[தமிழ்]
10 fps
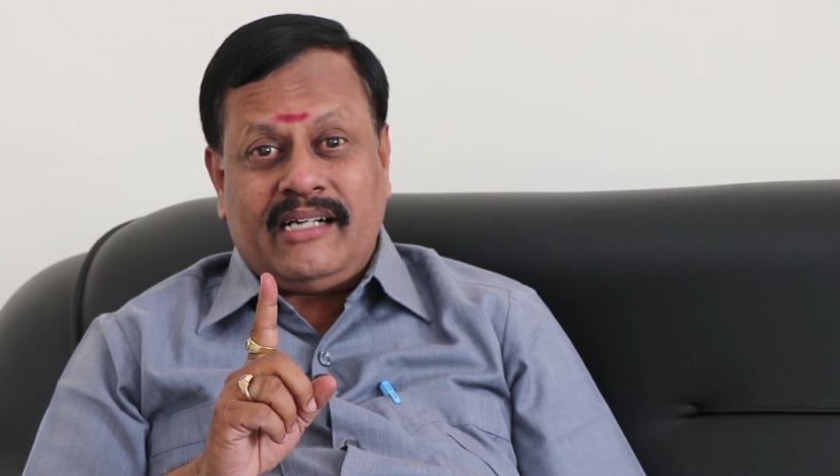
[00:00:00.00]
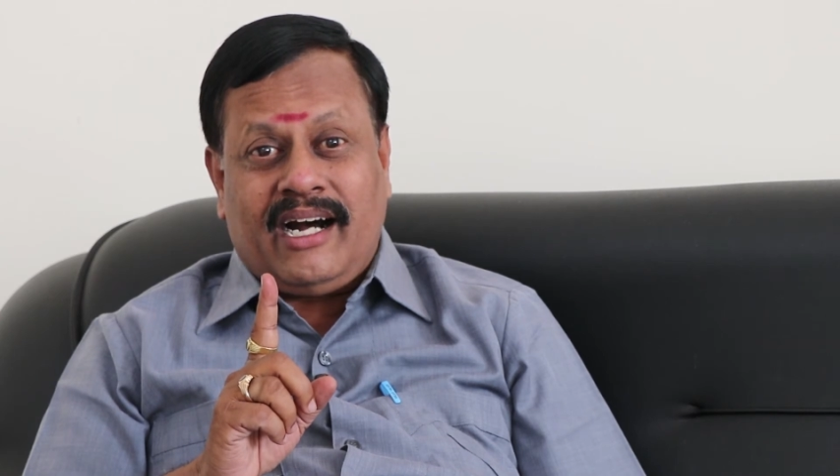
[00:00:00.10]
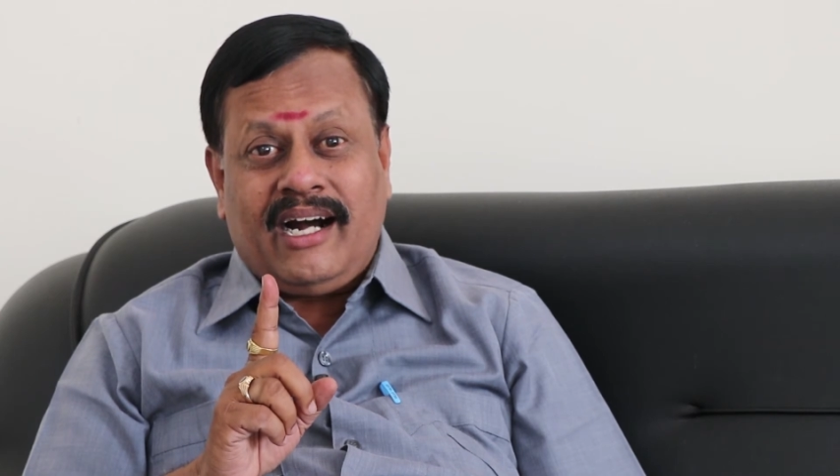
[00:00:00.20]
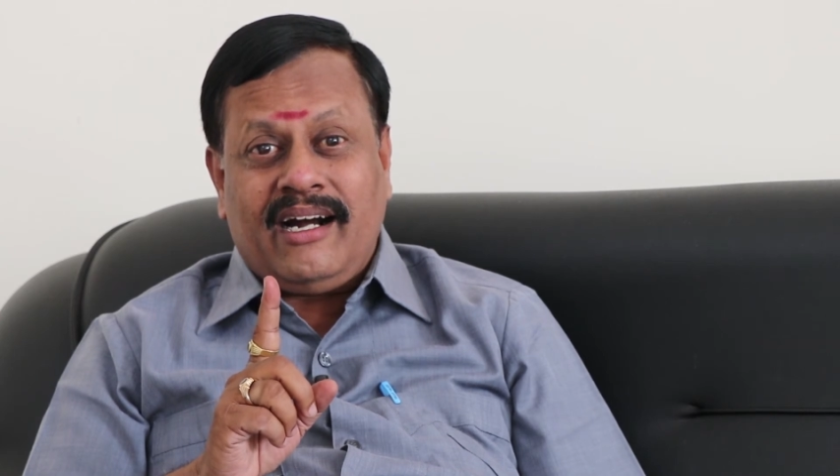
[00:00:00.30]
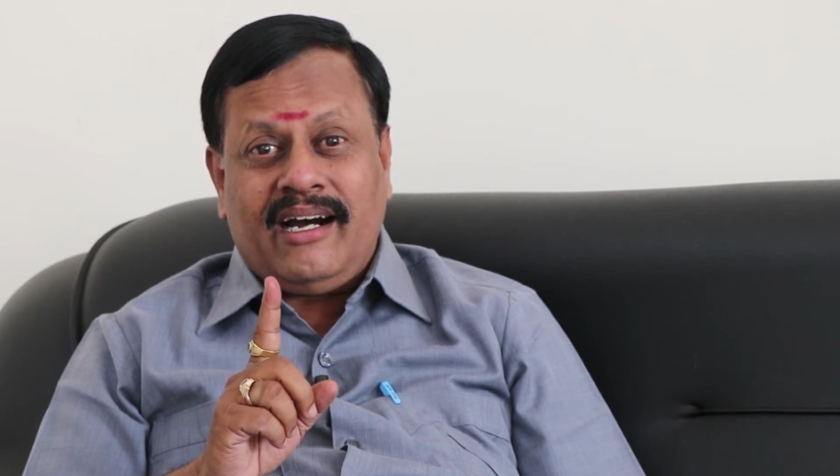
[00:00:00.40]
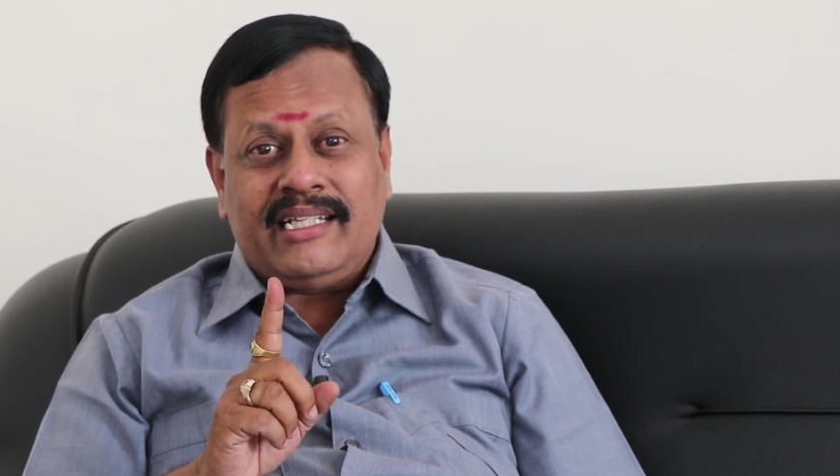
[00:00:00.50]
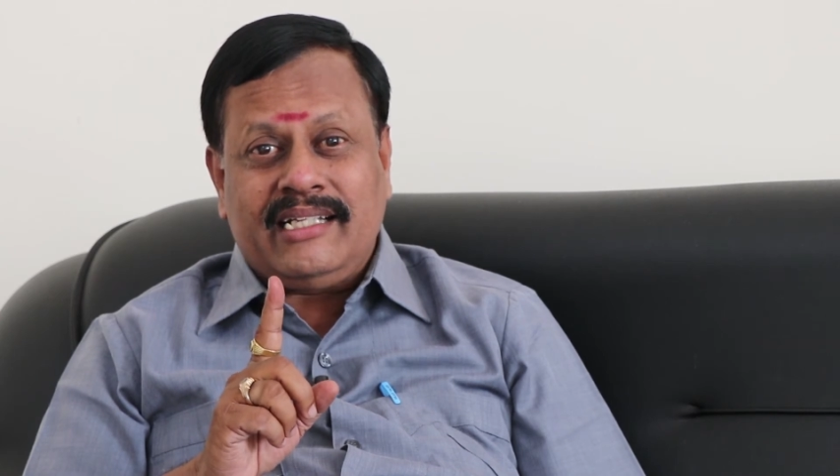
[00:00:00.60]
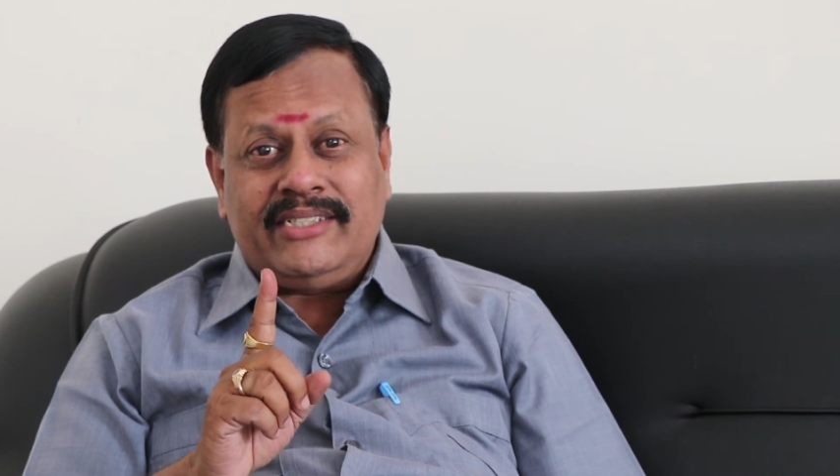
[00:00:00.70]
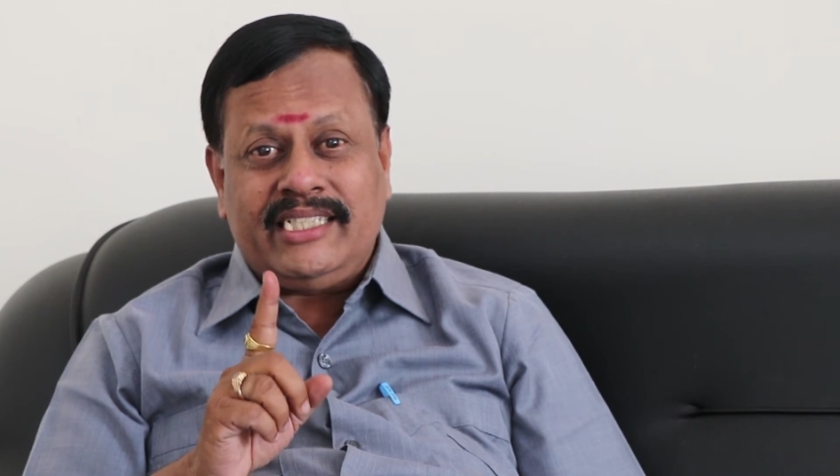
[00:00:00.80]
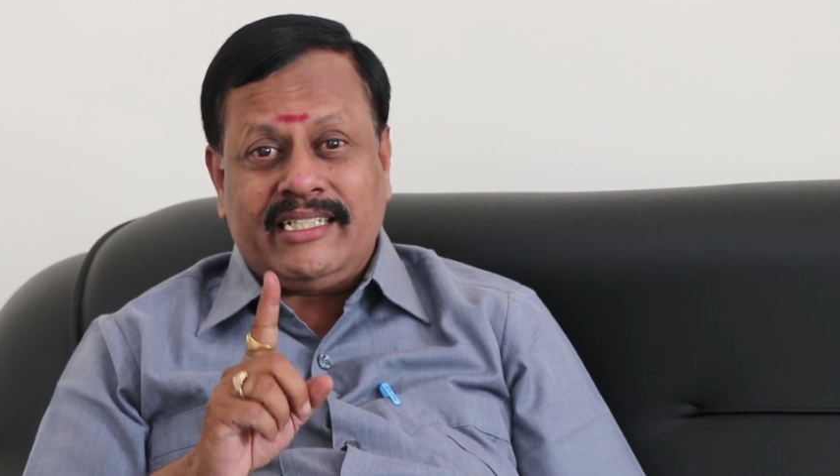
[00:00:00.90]

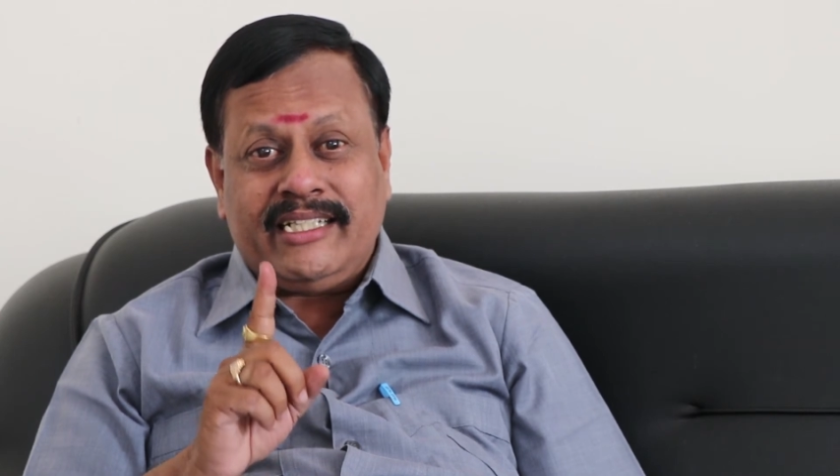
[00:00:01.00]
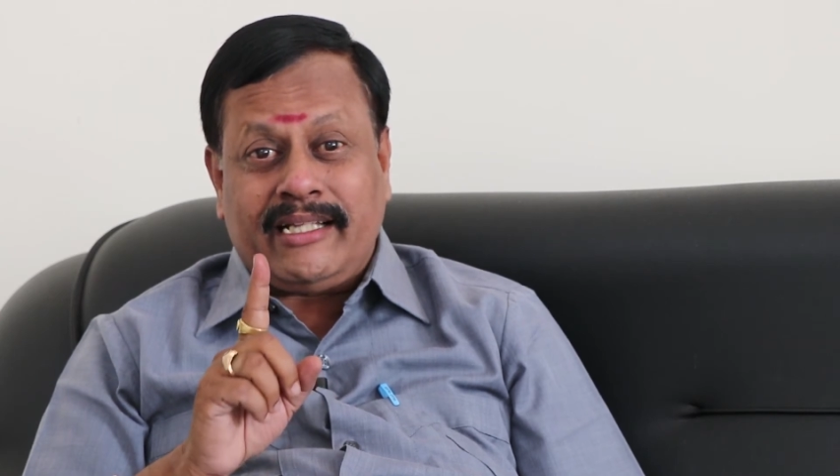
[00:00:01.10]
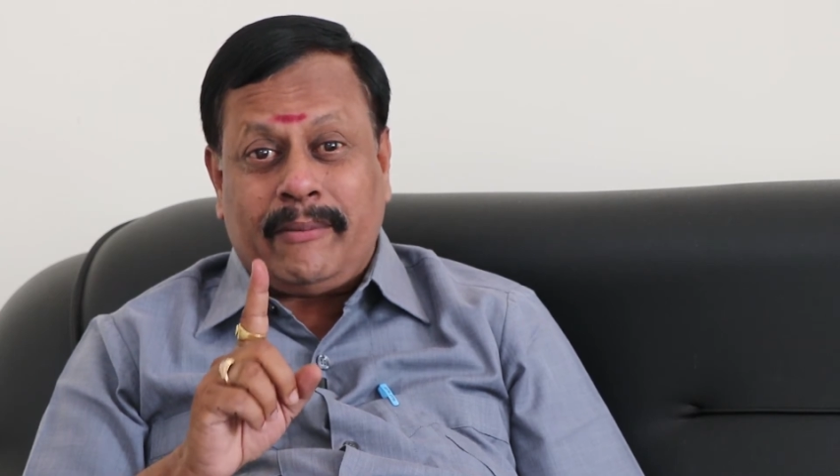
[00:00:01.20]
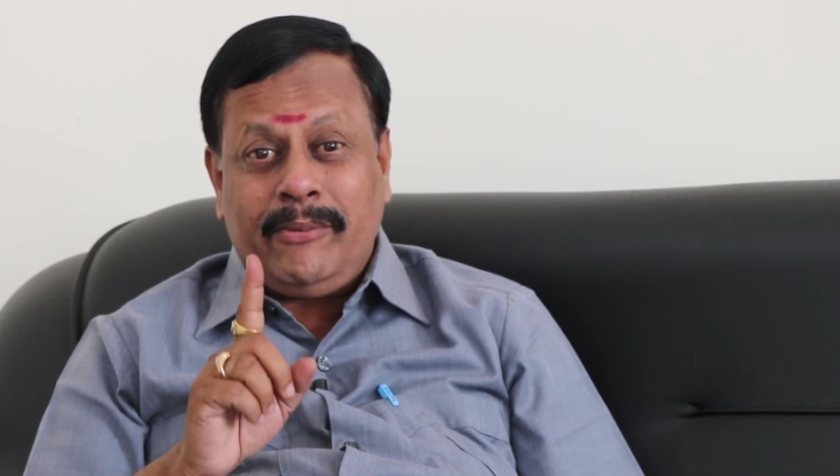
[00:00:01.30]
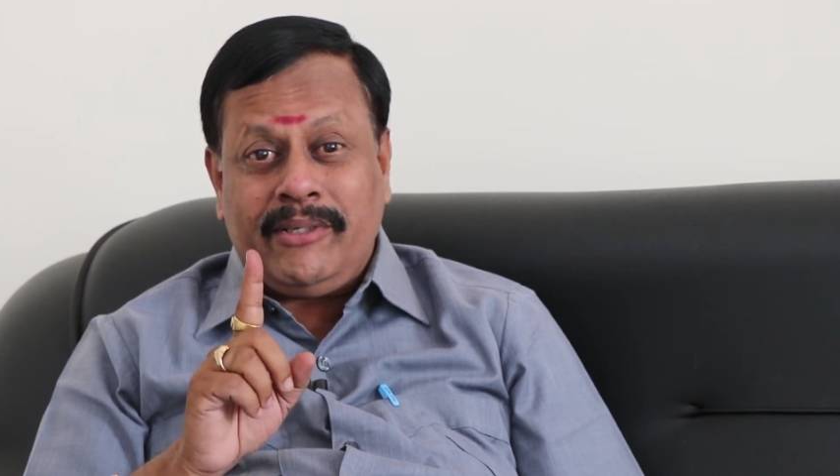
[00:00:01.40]
ஆகாத விஷயத்தை தப்பு